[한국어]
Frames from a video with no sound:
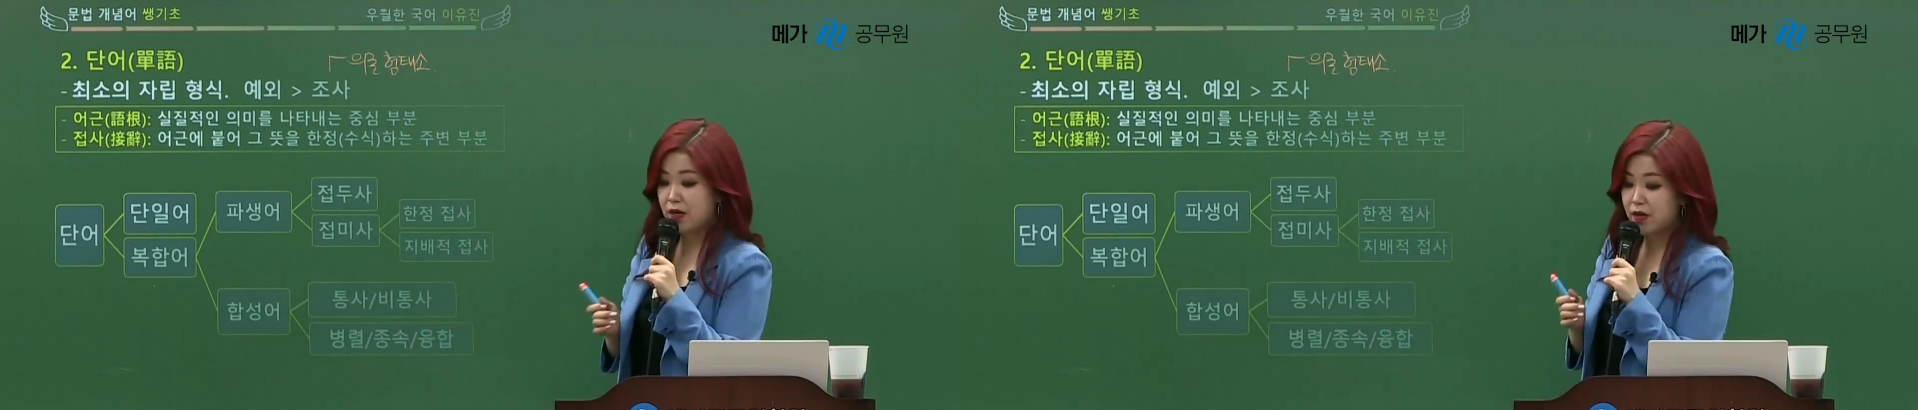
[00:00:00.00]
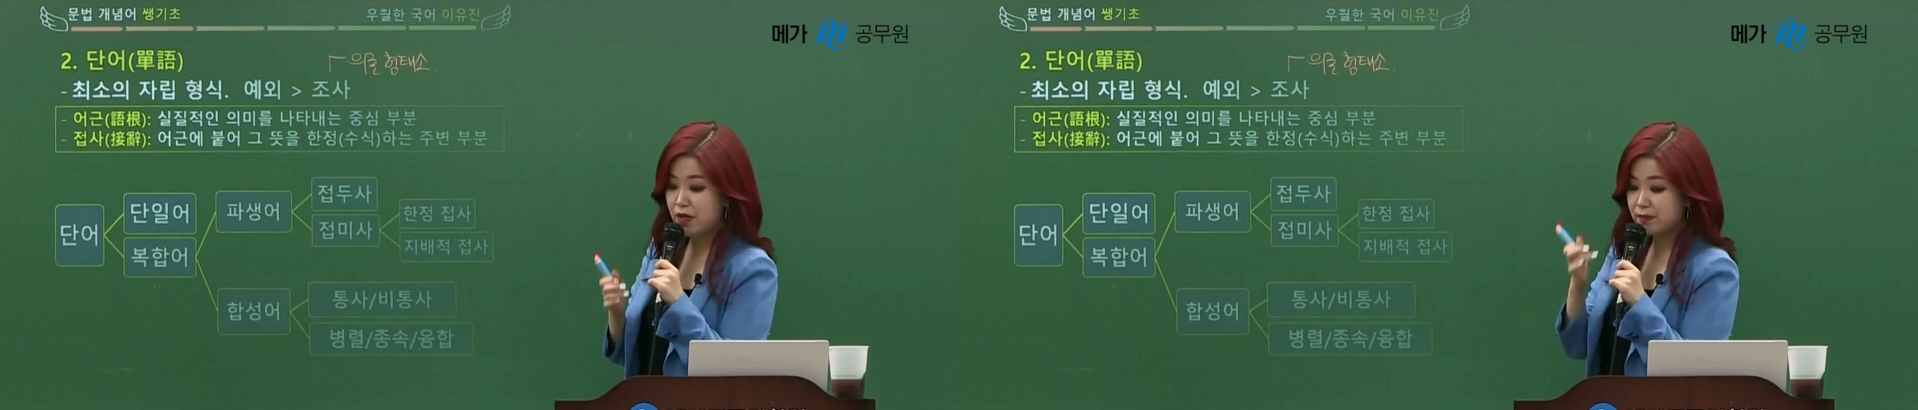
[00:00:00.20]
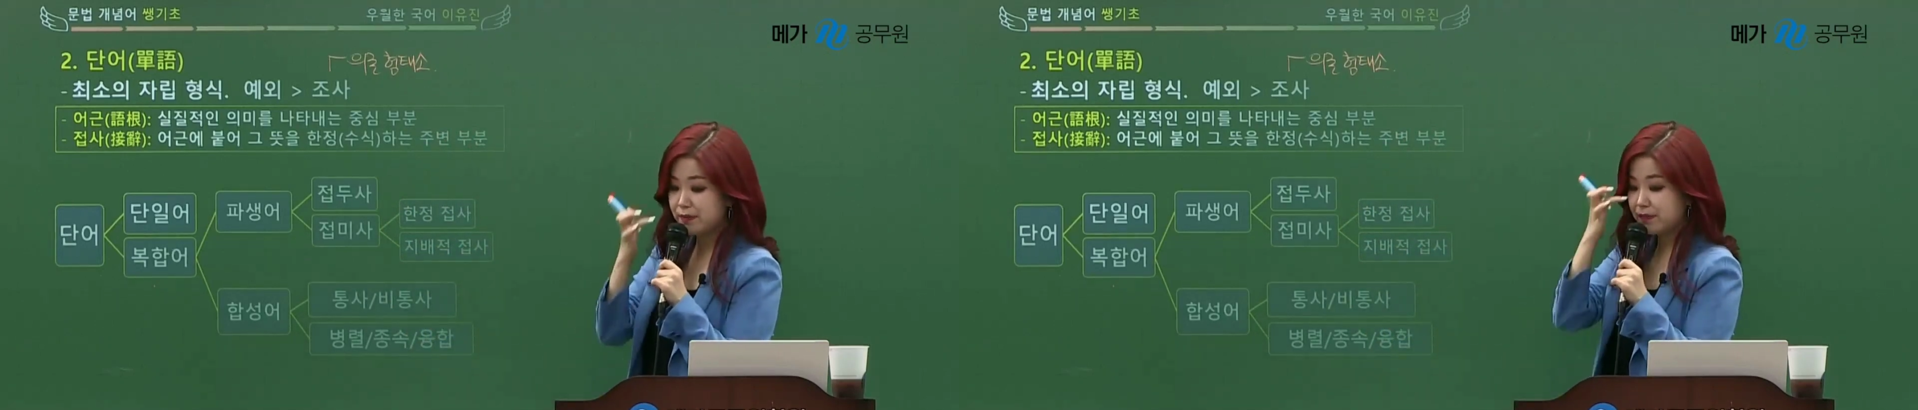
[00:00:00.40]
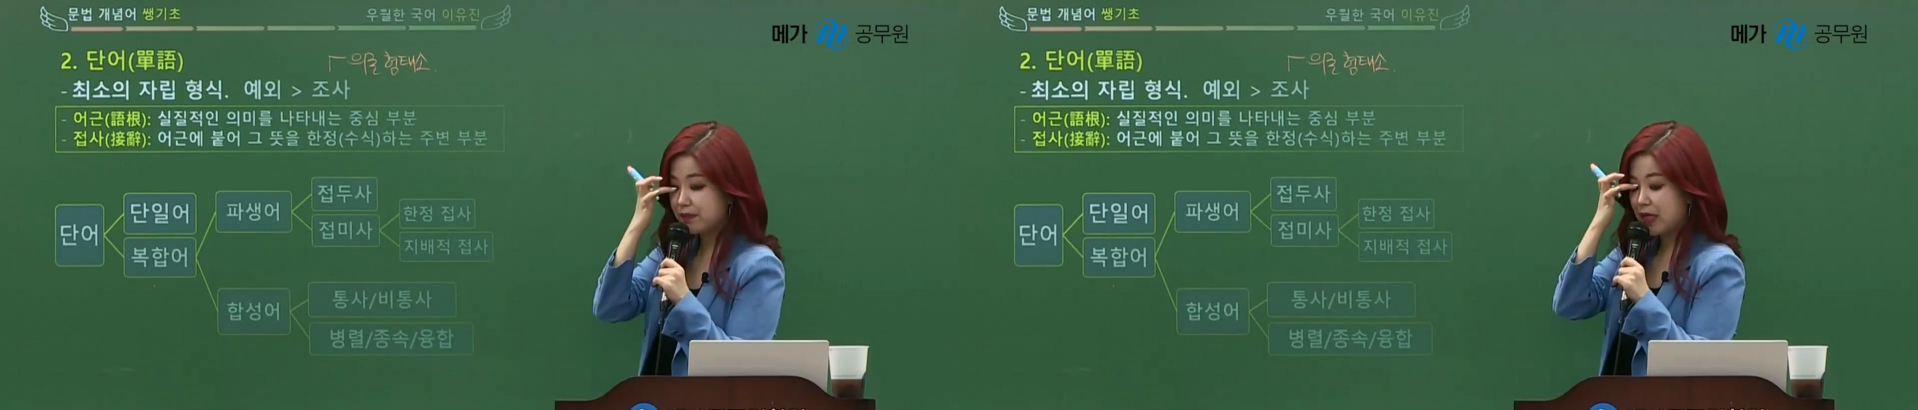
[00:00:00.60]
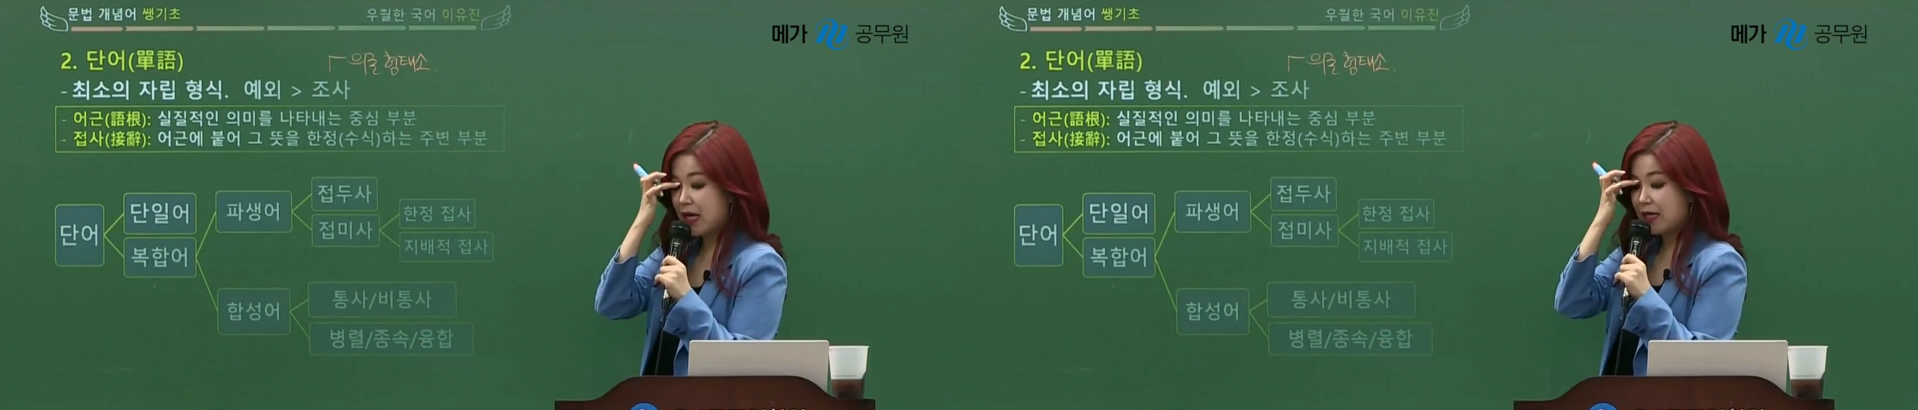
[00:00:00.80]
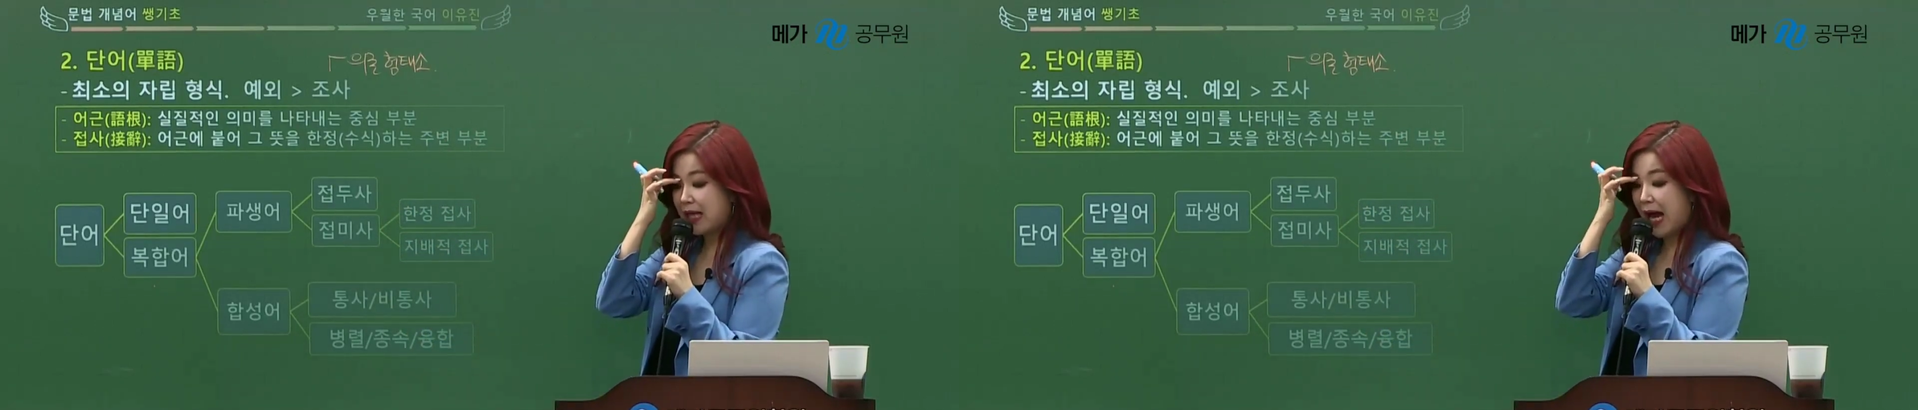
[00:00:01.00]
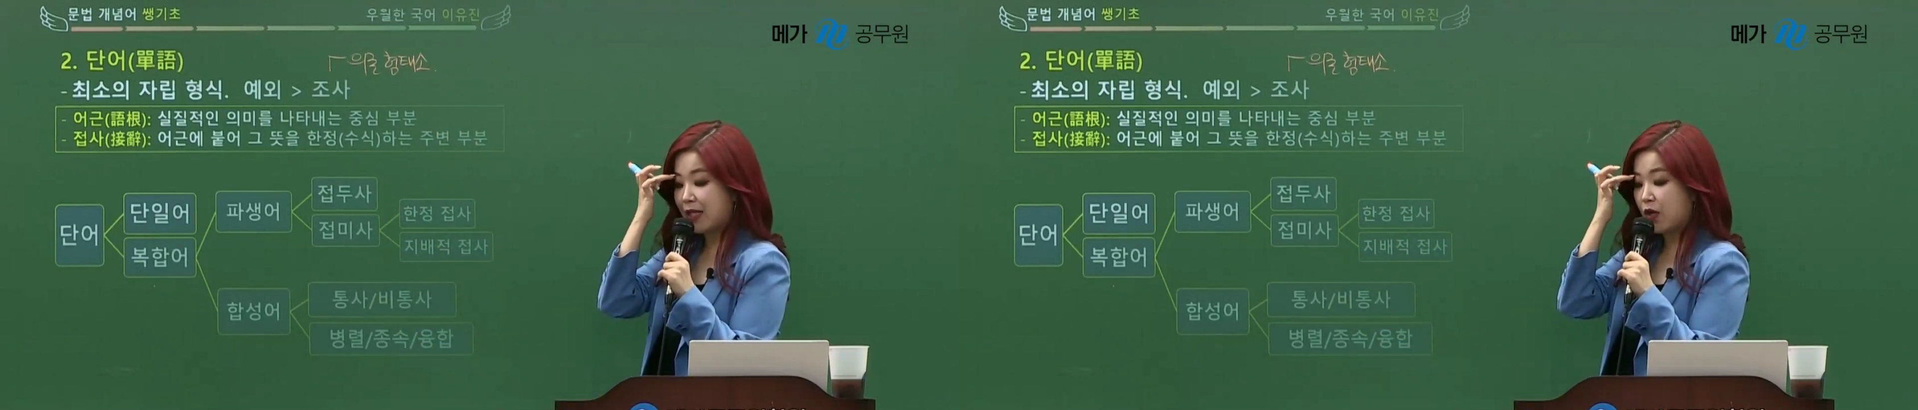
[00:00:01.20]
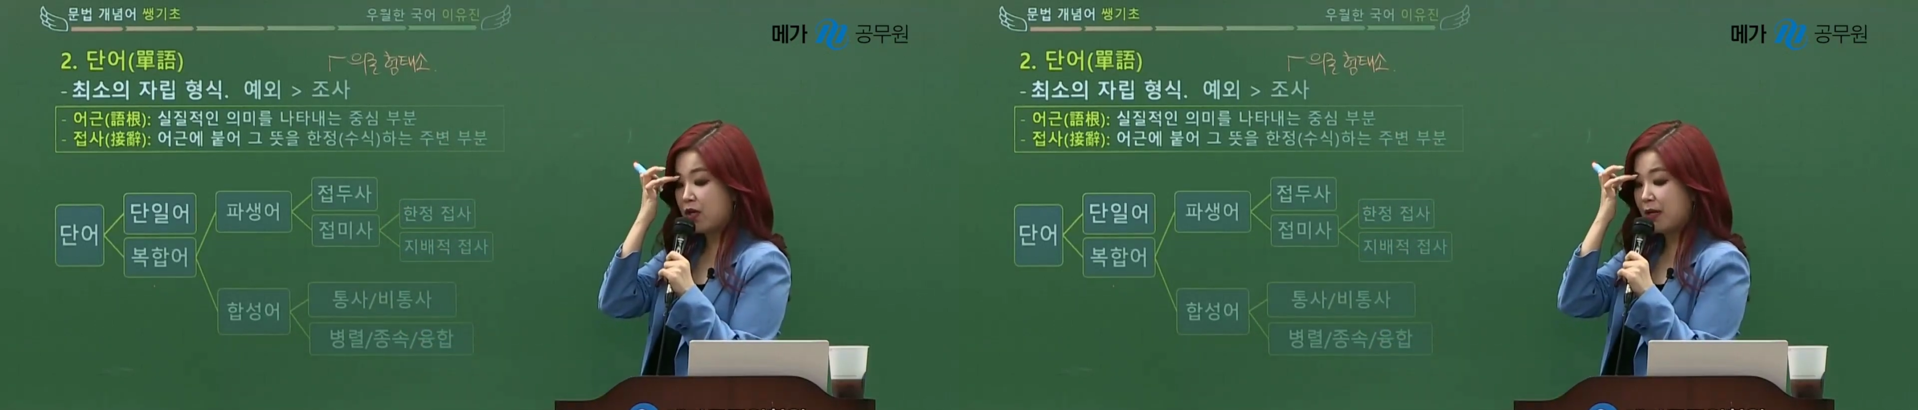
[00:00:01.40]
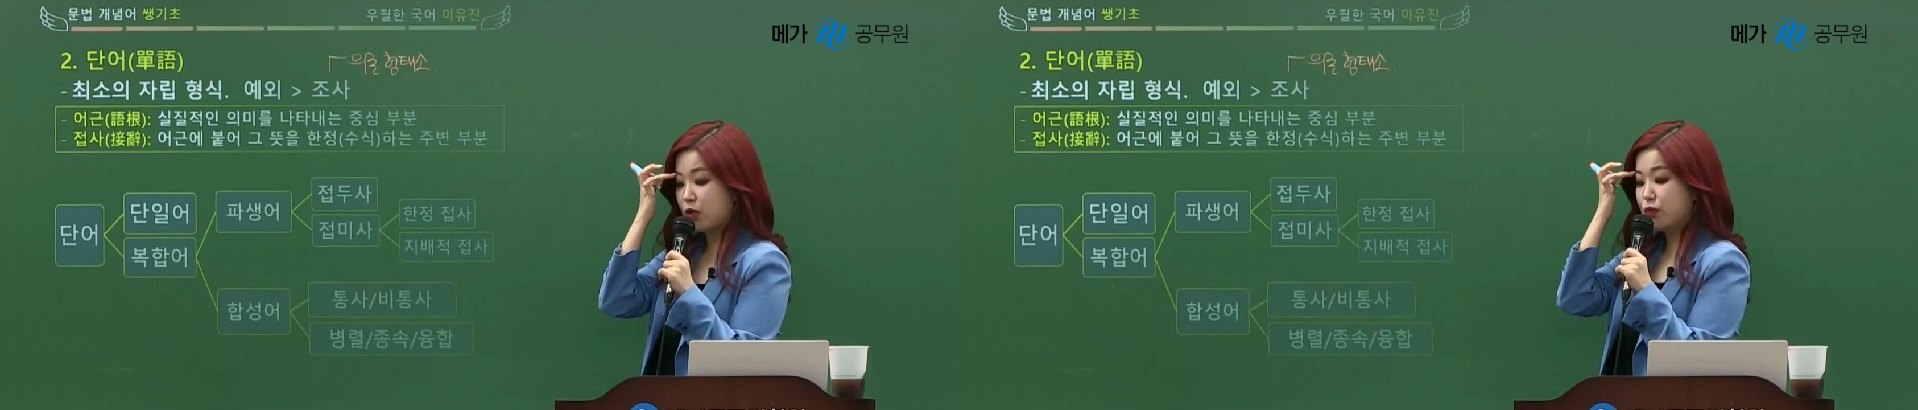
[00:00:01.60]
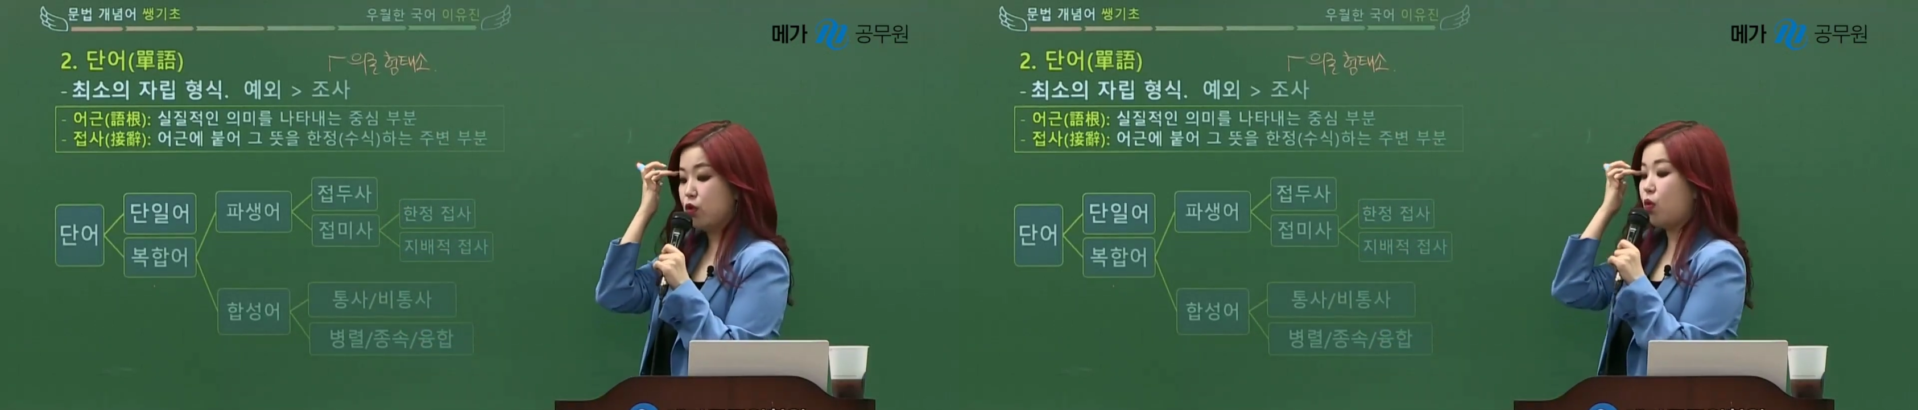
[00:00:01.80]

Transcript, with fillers: 돼요. 단어임에도